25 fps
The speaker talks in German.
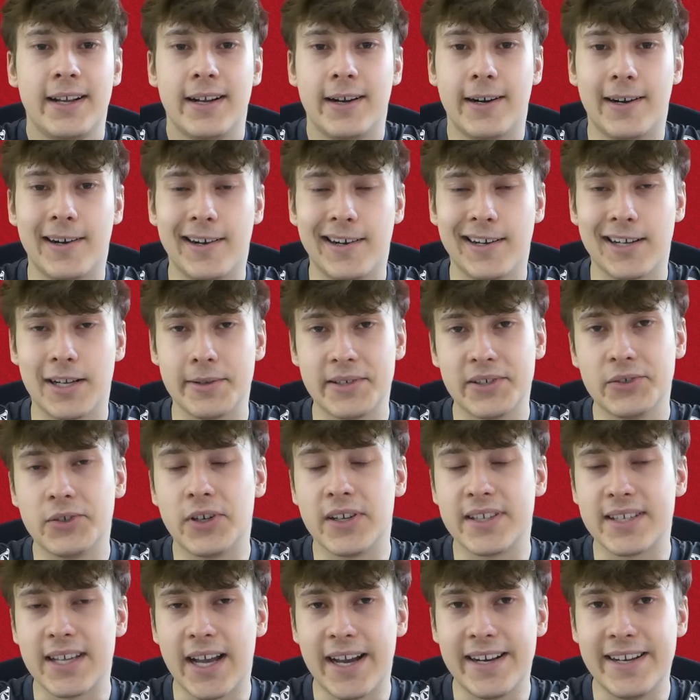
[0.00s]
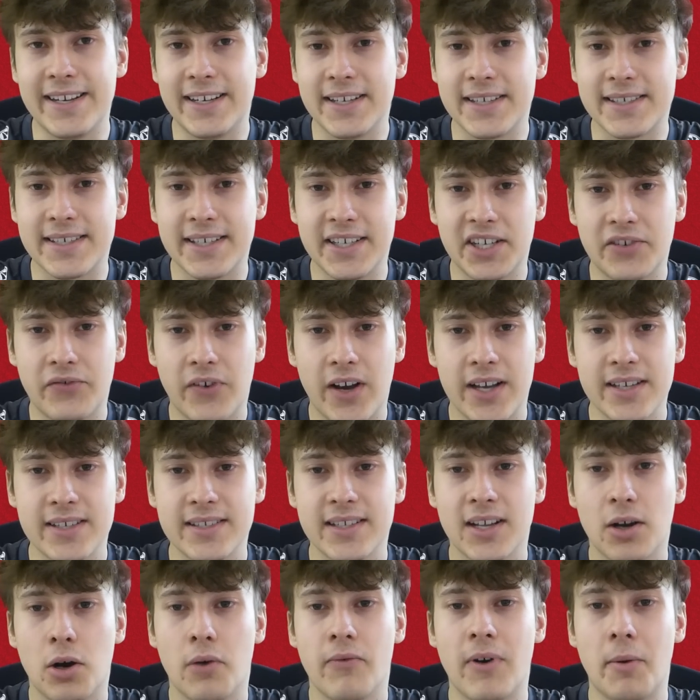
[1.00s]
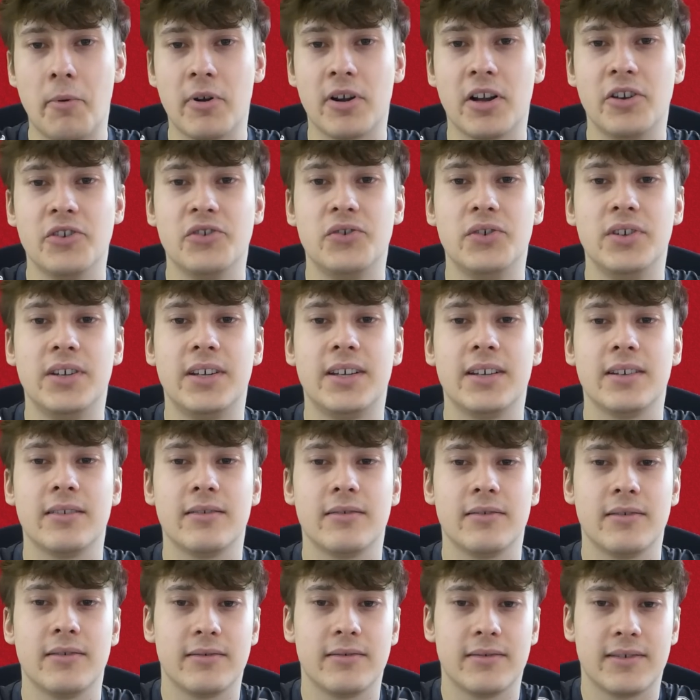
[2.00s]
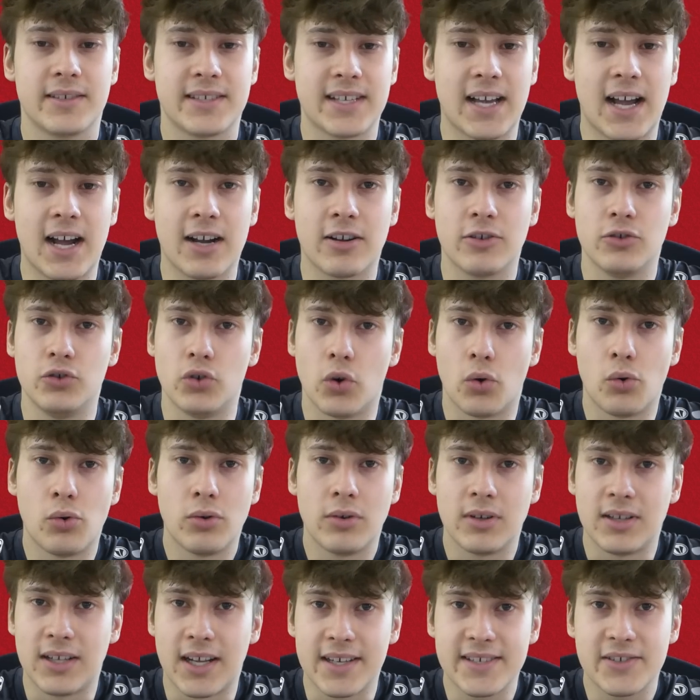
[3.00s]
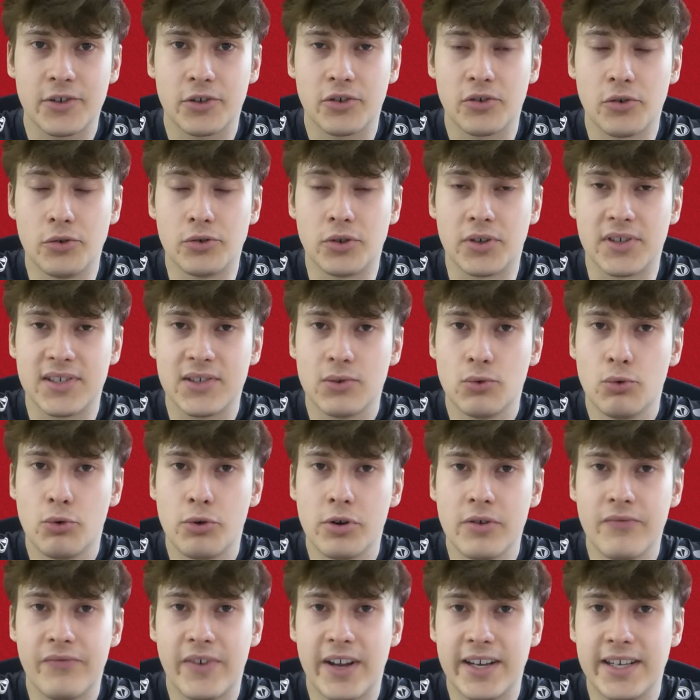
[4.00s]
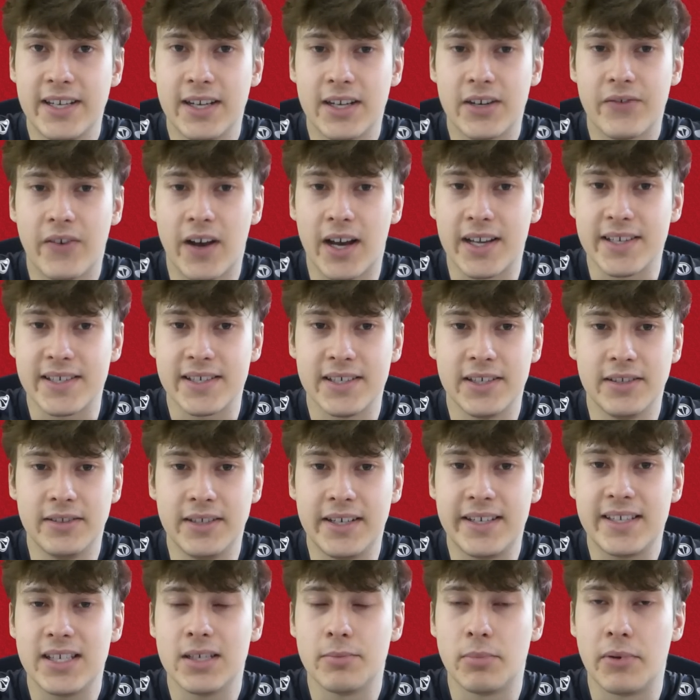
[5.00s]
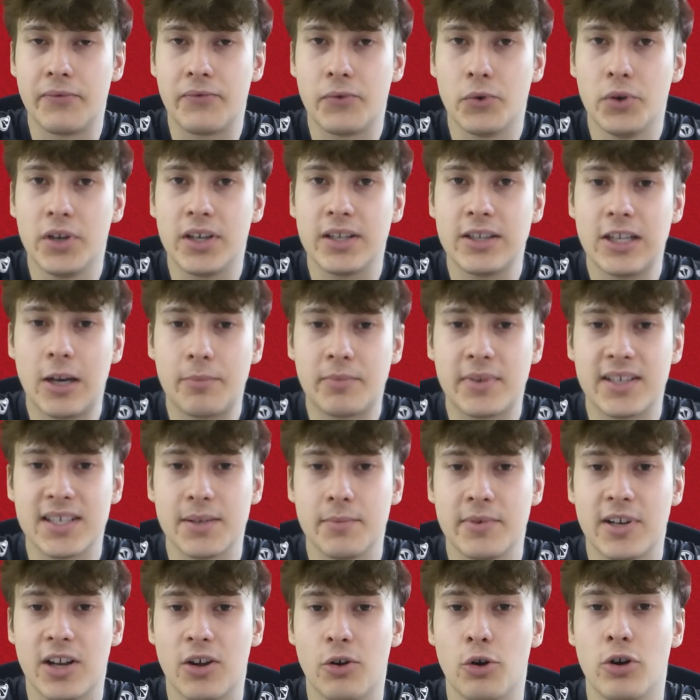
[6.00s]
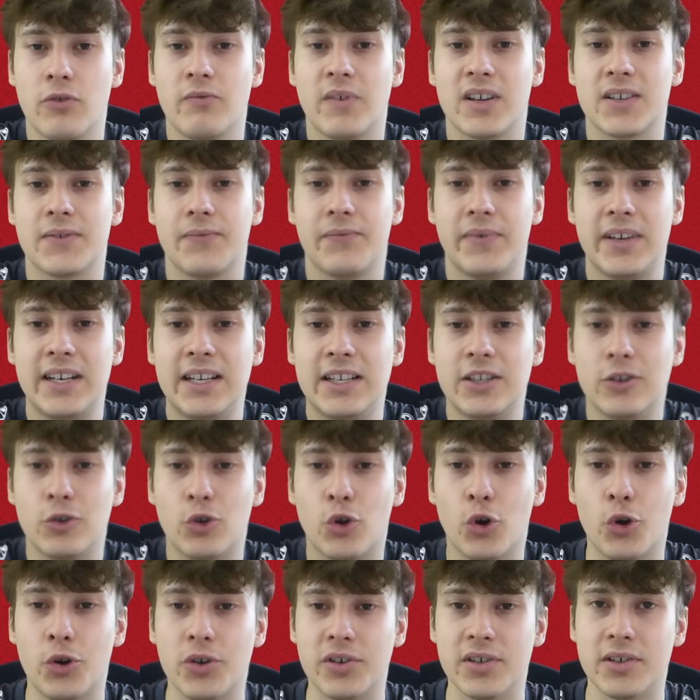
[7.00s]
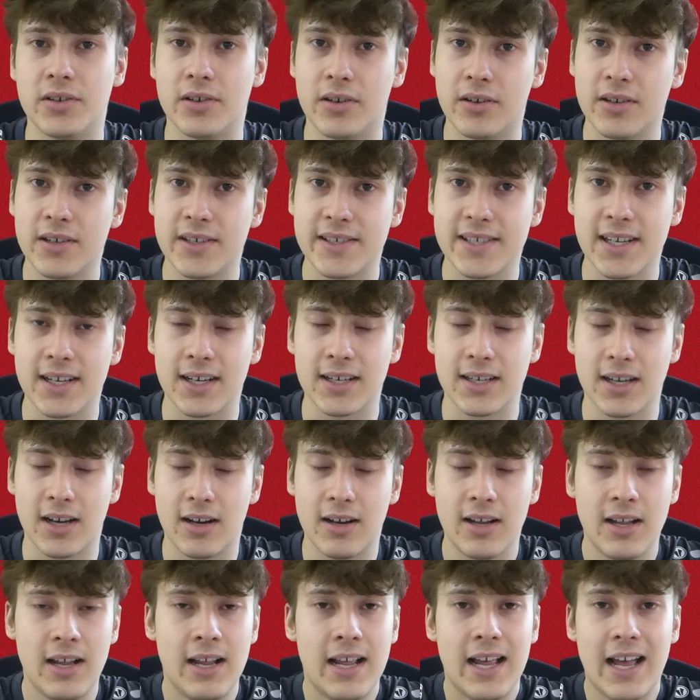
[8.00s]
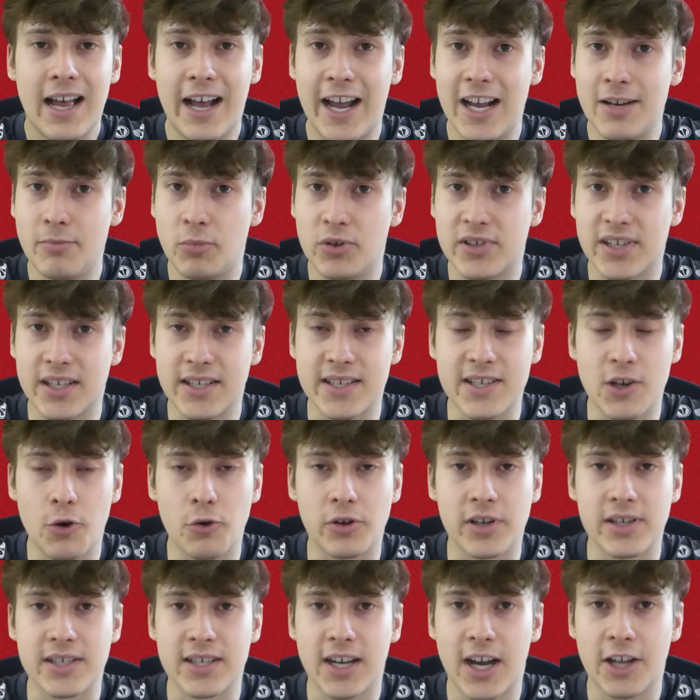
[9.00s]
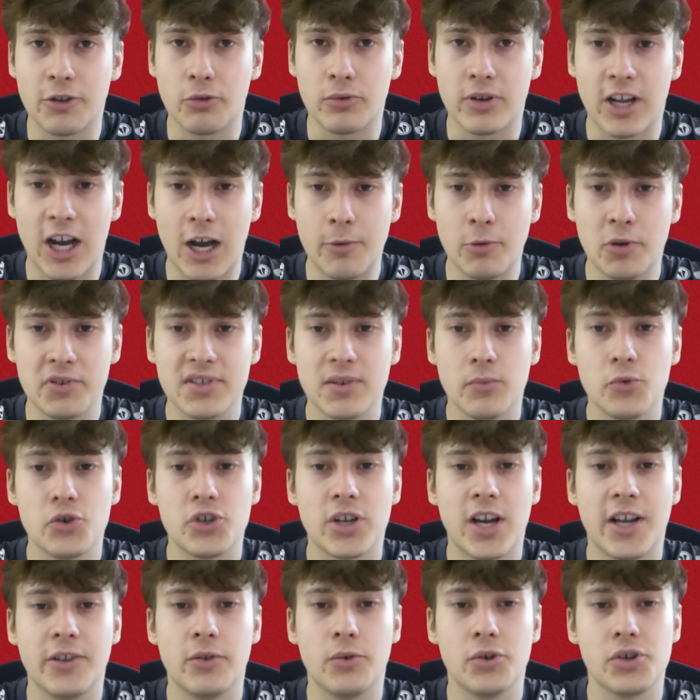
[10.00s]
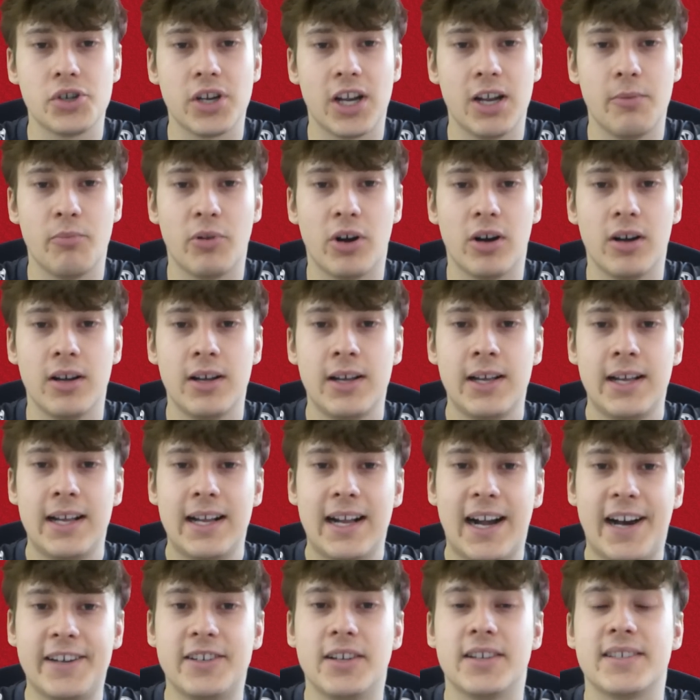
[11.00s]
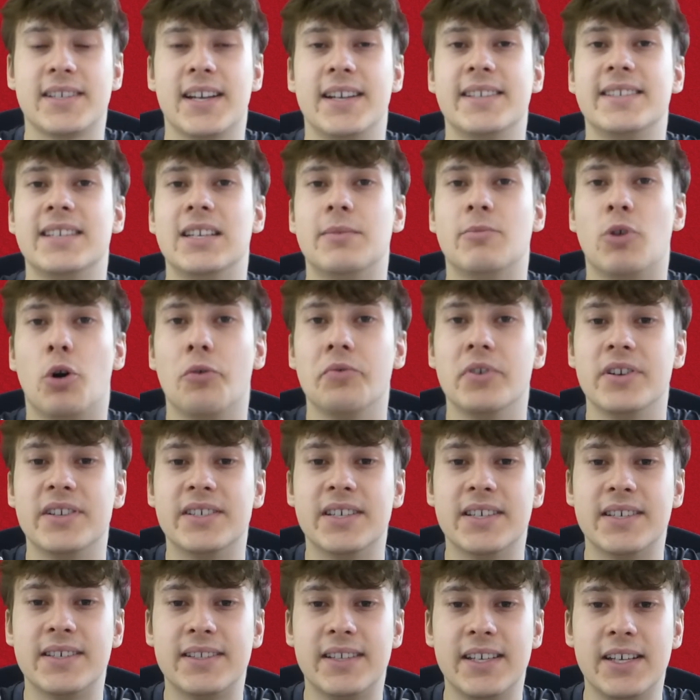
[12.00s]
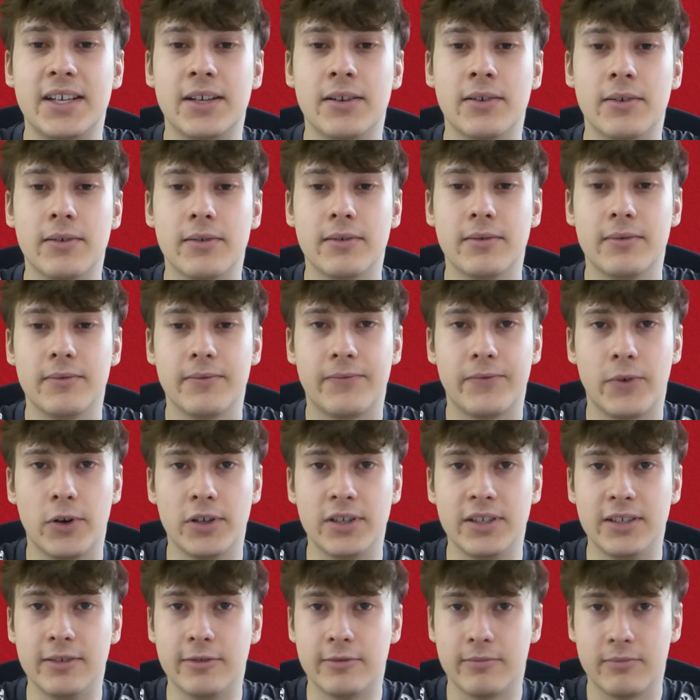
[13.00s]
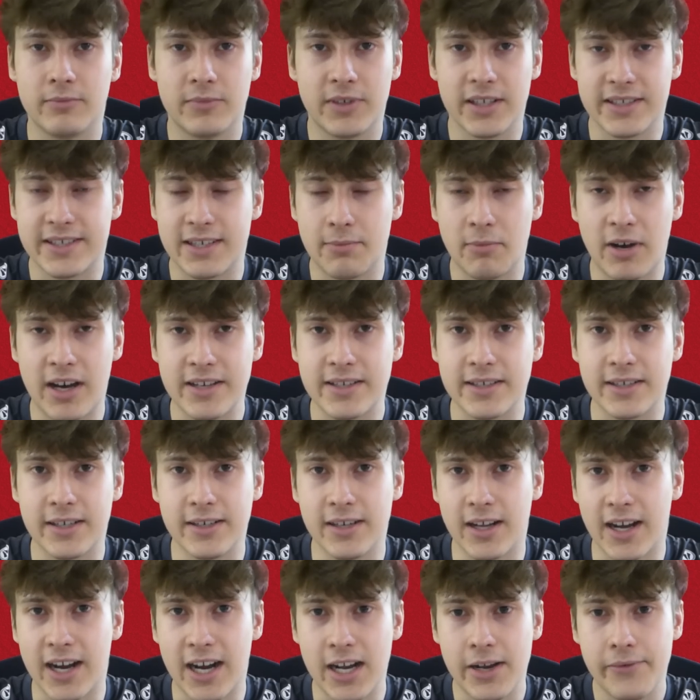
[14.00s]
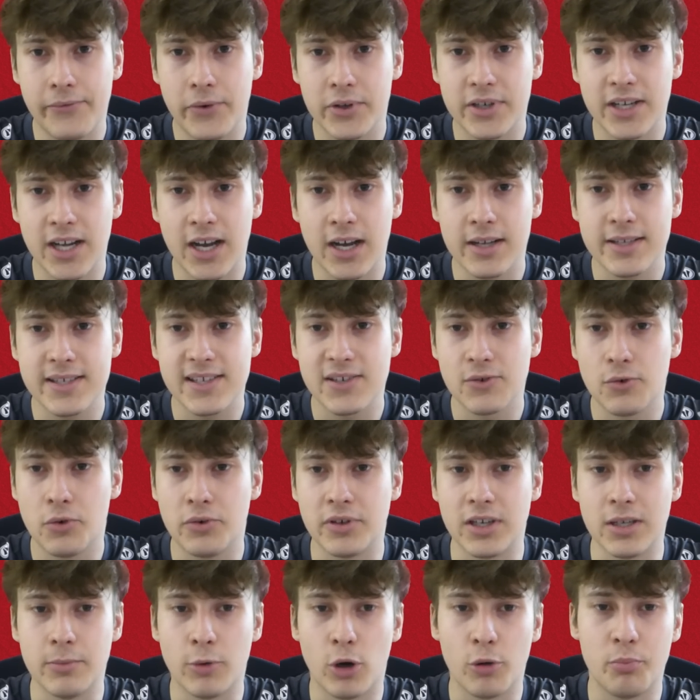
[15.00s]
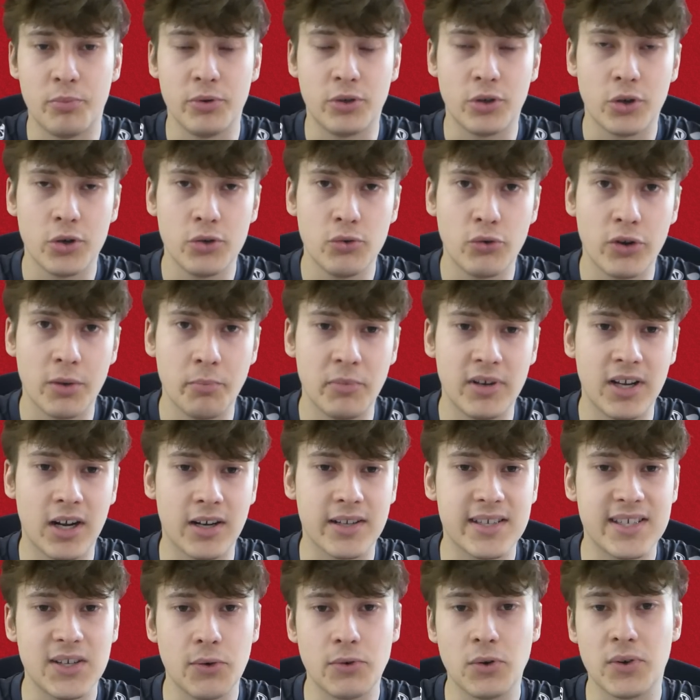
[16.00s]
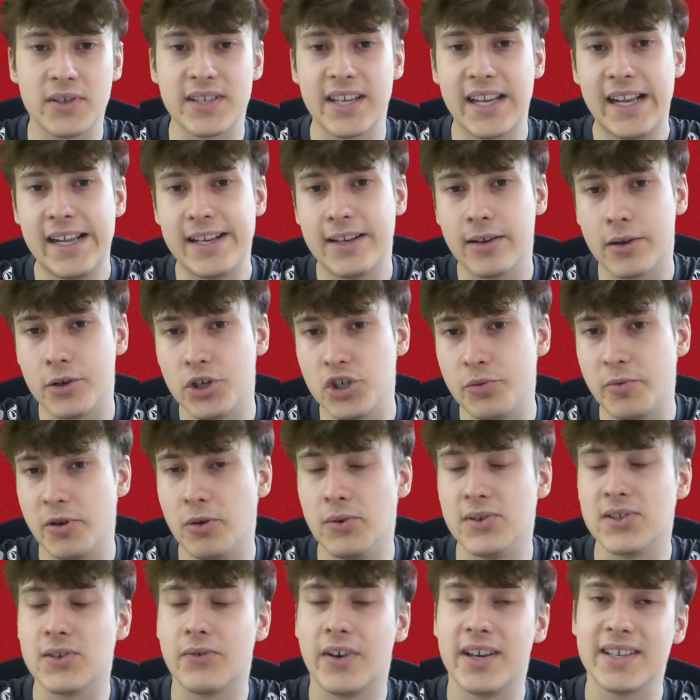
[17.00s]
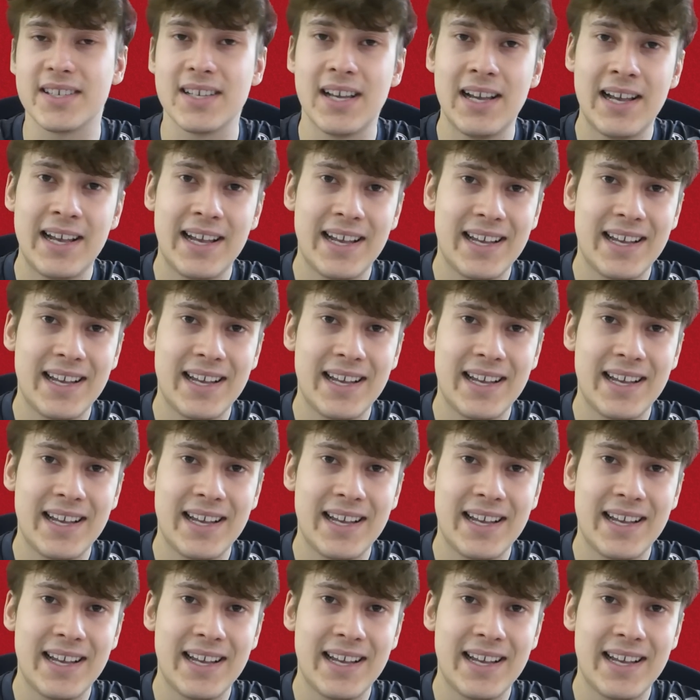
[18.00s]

Äh, Gibt es natürlich jetzt einige Sichtweisen darauf. Einmal kann natürlich sagen, yo, lasst euch untersuchen, wenn ihr quasi nichts zu befürchten habt, dass man da irgendwas finden könnte. Ne? Ist ja klar, ein Bus hat es auch getan und kam noch zum Stadion scheinbar. Andererseits eben auch dieses Ding von der Thematik Generalverdacht so und eben auch Begründungen mit Aktionen aus älteren Spielen und sowas.